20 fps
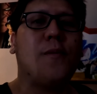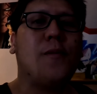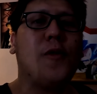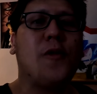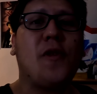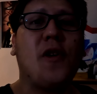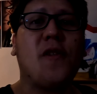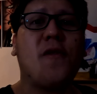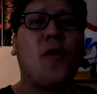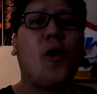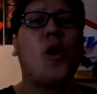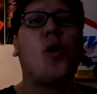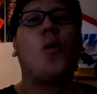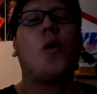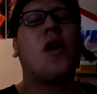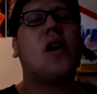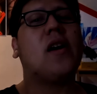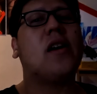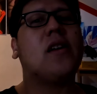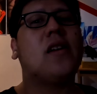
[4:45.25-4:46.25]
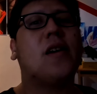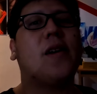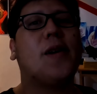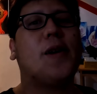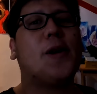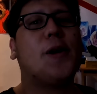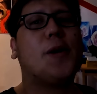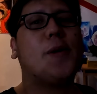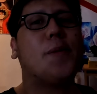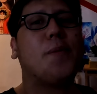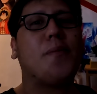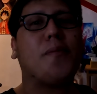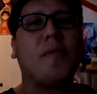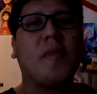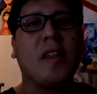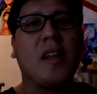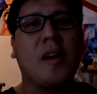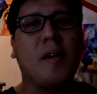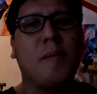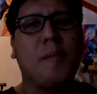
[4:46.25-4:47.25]
moving forward, um,
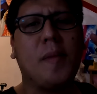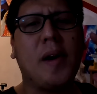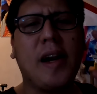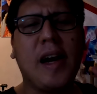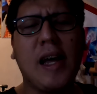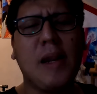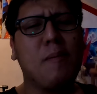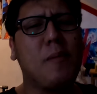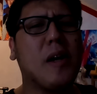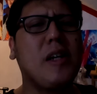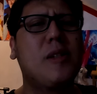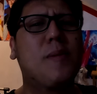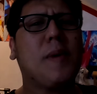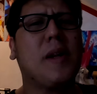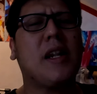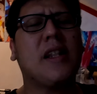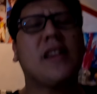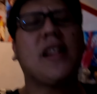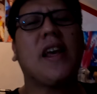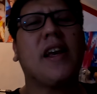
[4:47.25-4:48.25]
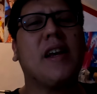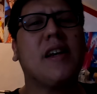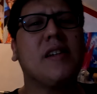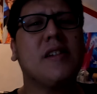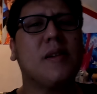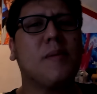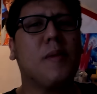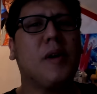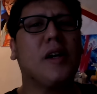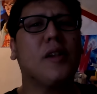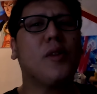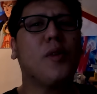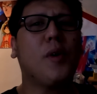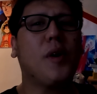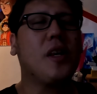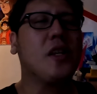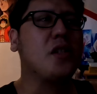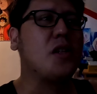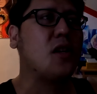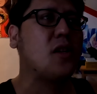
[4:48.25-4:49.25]
mag-unbox pa rin tayo guys sa mga
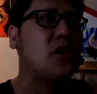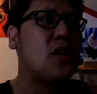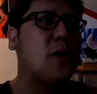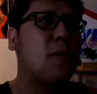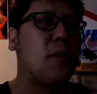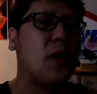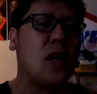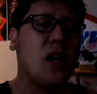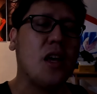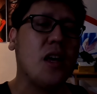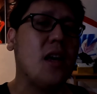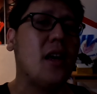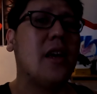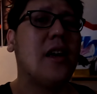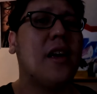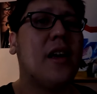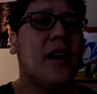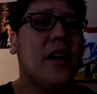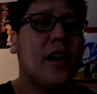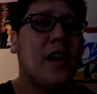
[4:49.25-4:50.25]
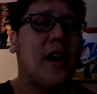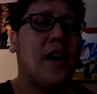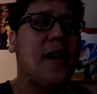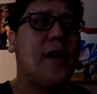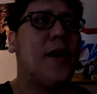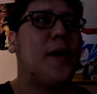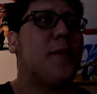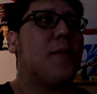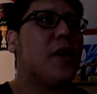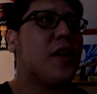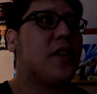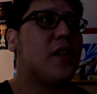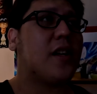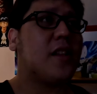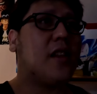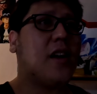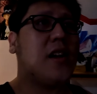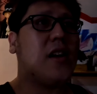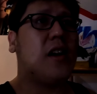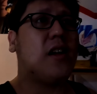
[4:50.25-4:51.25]
toys. Siyempre, um,
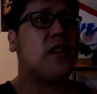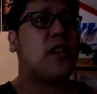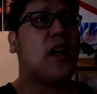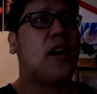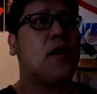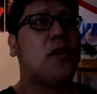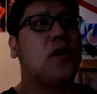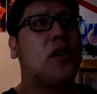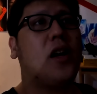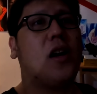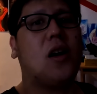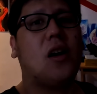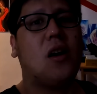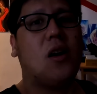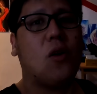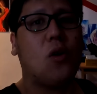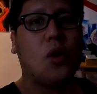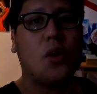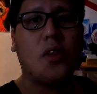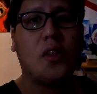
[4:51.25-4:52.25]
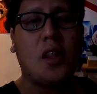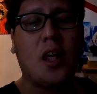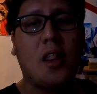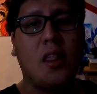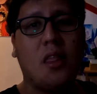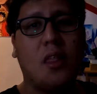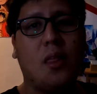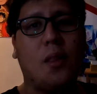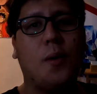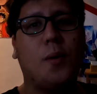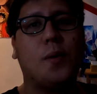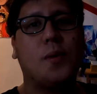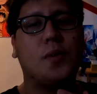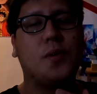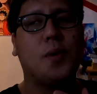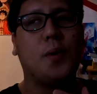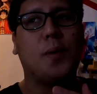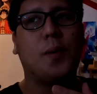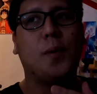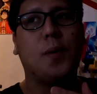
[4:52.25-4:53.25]
nagdagdag lang tayo ng content, no?
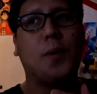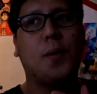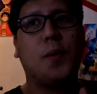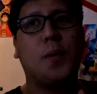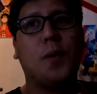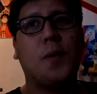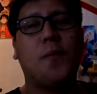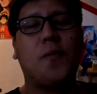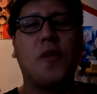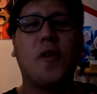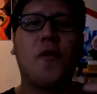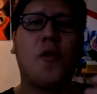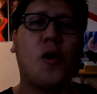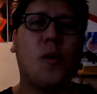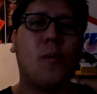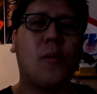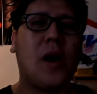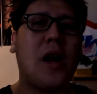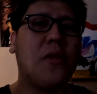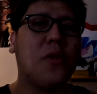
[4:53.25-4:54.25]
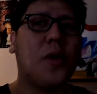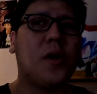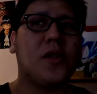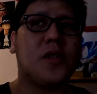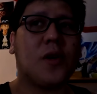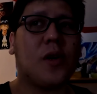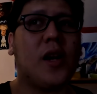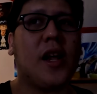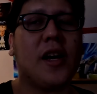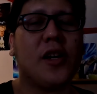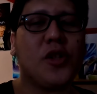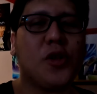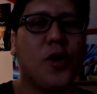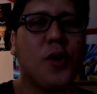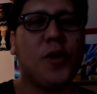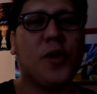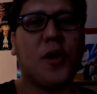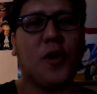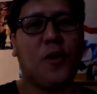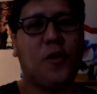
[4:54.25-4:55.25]
So, from Brand Toys
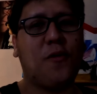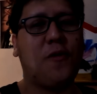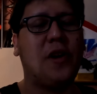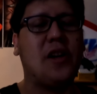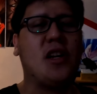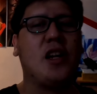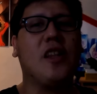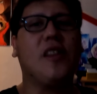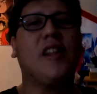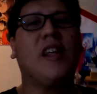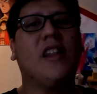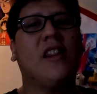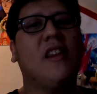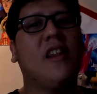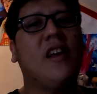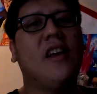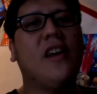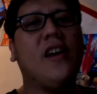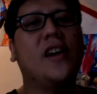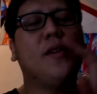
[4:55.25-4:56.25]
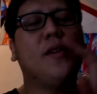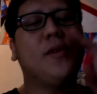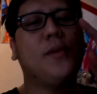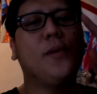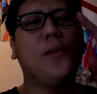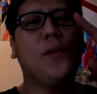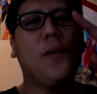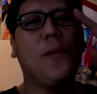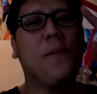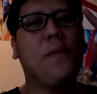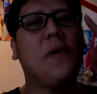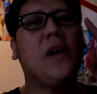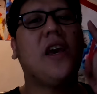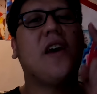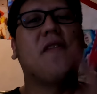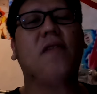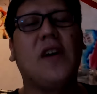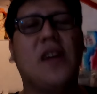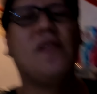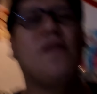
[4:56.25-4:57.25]
Collection, kinonvert natin to
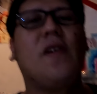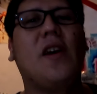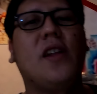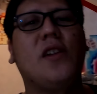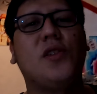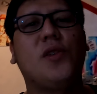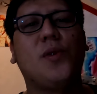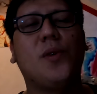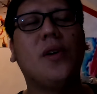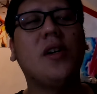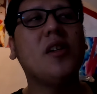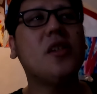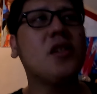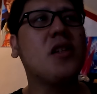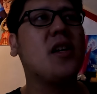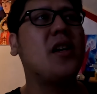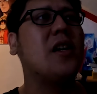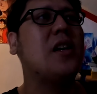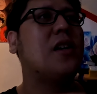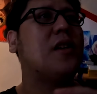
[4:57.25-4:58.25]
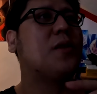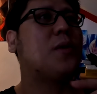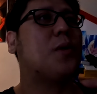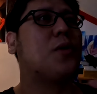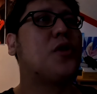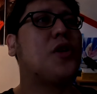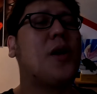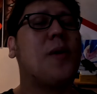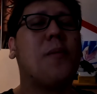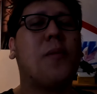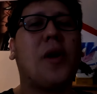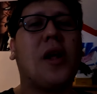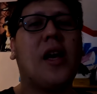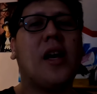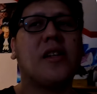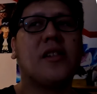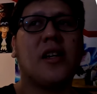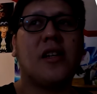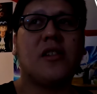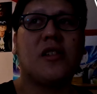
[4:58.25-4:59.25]
BF Adventures. So,
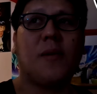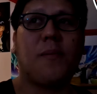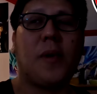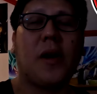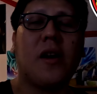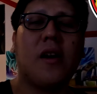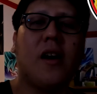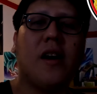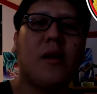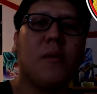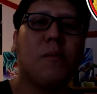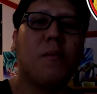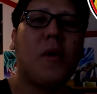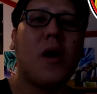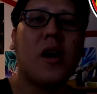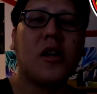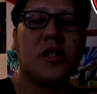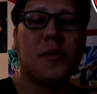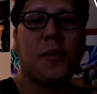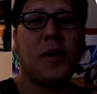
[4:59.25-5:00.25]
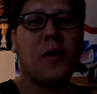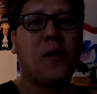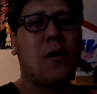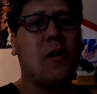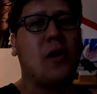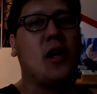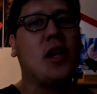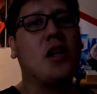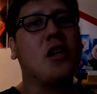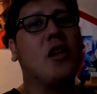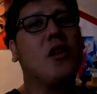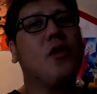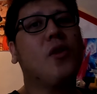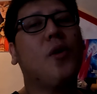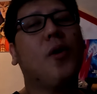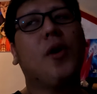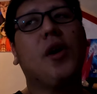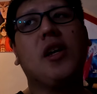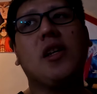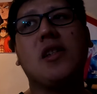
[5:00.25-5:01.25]
syempre, aside sa pag-unbox, pagko-collect ng
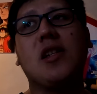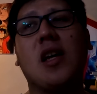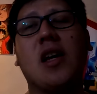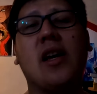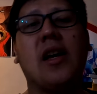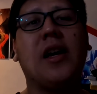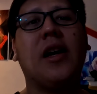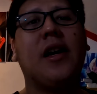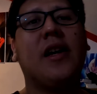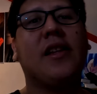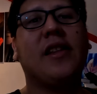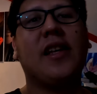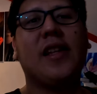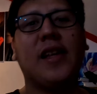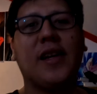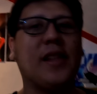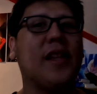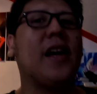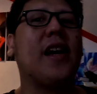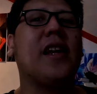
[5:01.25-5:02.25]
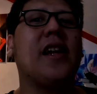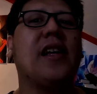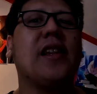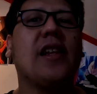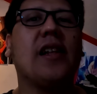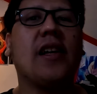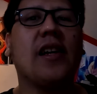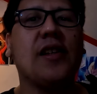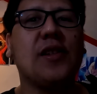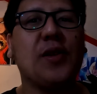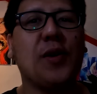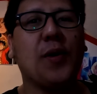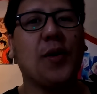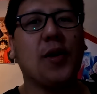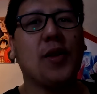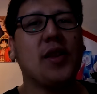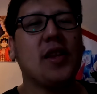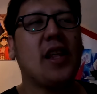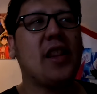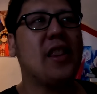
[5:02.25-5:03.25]
toys, dadagdagan natin guys yung
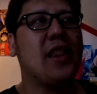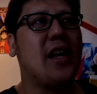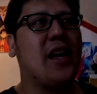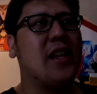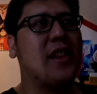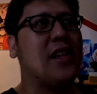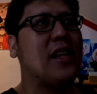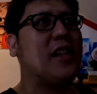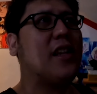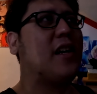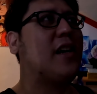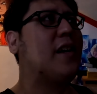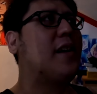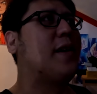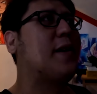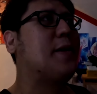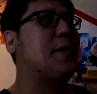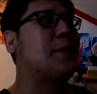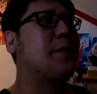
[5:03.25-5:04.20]
content natin ng